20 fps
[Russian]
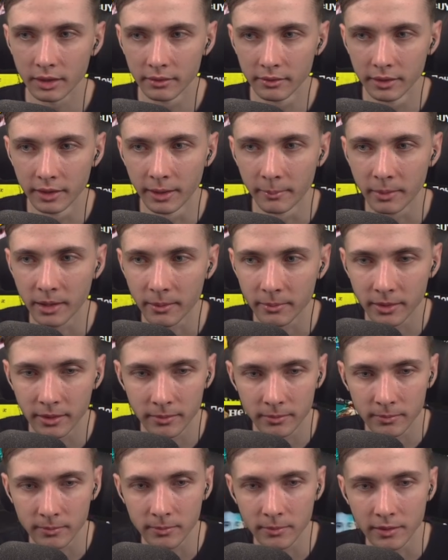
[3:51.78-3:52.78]
Я
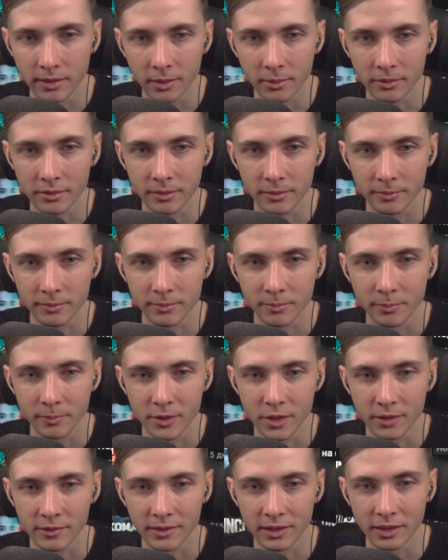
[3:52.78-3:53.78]
правда, серьезно,
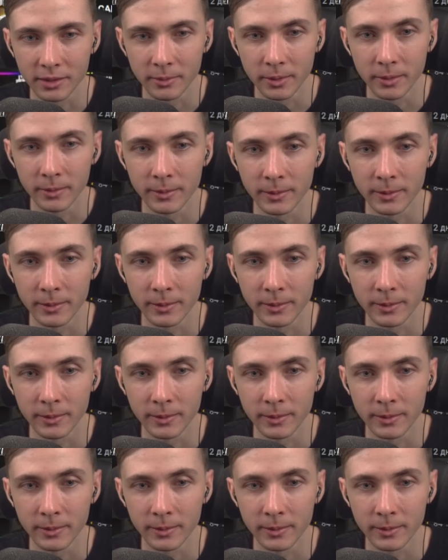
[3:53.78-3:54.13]
честно говорю.